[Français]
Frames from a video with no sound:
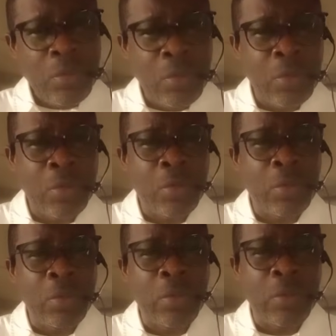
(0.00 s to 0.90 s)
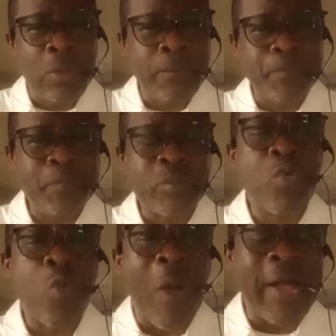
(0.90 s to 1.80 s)
euh,
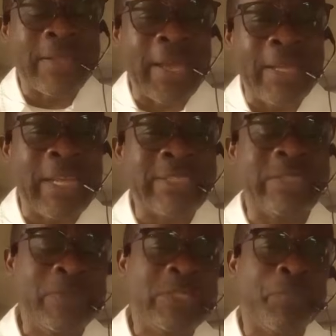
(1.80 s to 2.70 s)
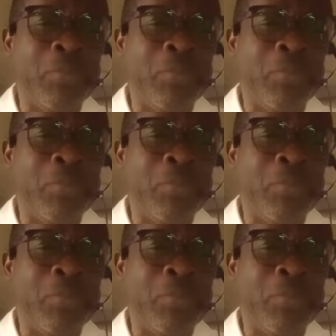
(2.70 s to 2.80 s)
était à Sibiti